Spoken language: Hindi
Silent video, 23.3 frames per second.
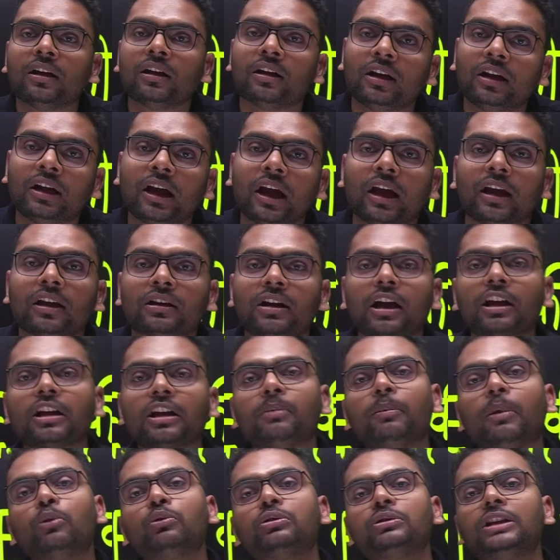ठीक है ताकि
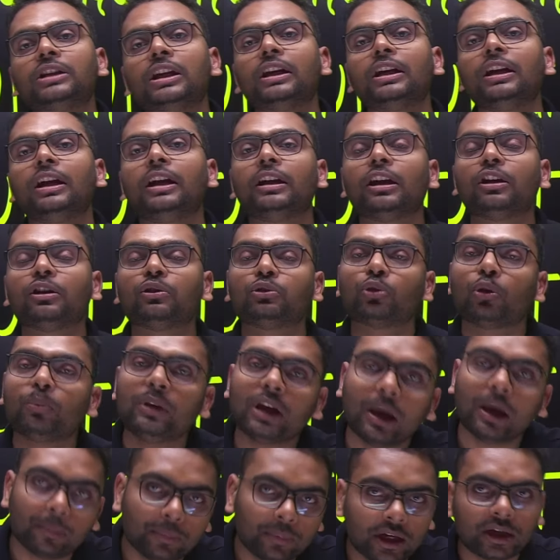मैं उससे रिलेटेड जो भी
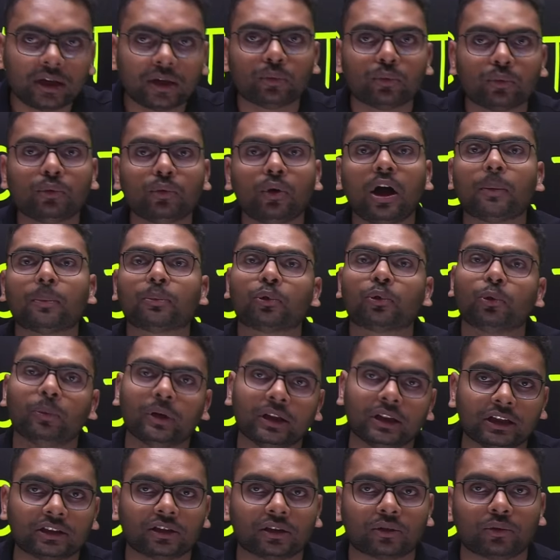अपडेट हूँ आपको मैं
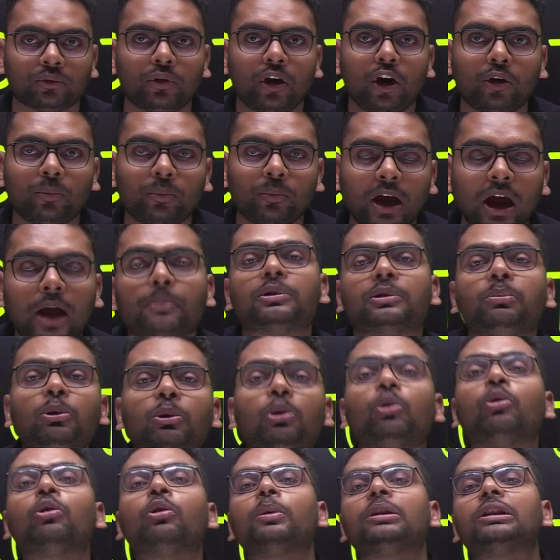दे सकूँ और मैं आप सभी
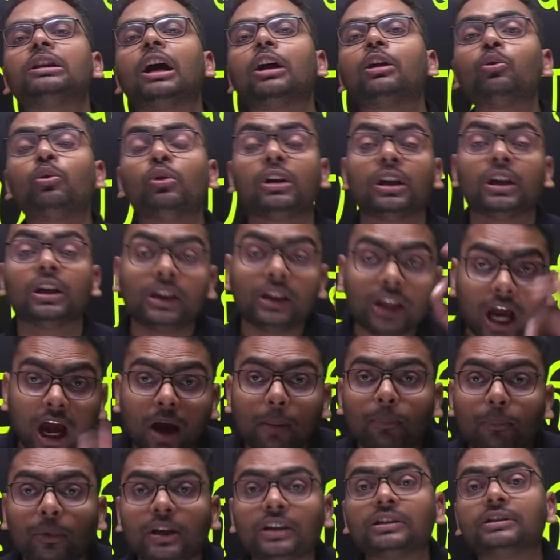लोगों को बता दूं यहाँ
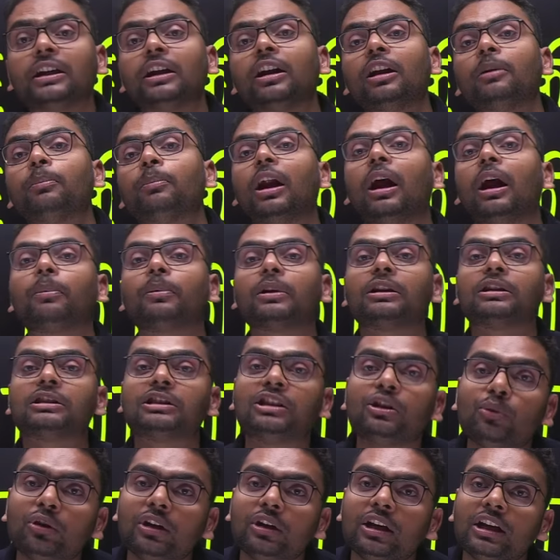पर इस चैनल पर आपके
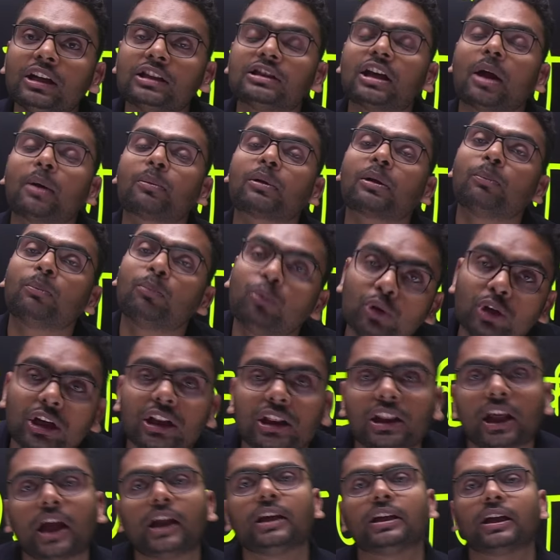सी एग्जाम की पूरी
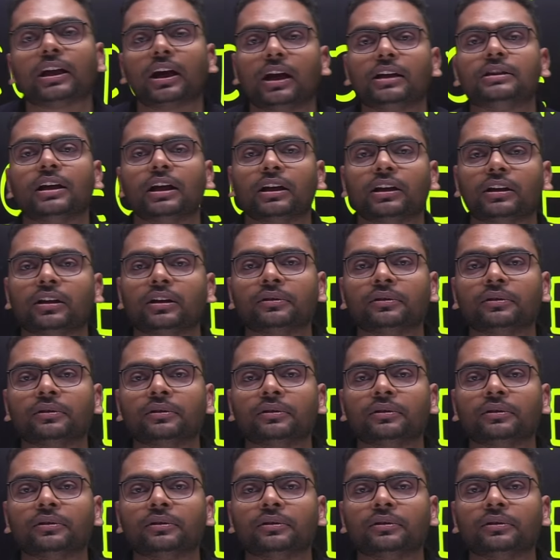तैयारी कराई जाए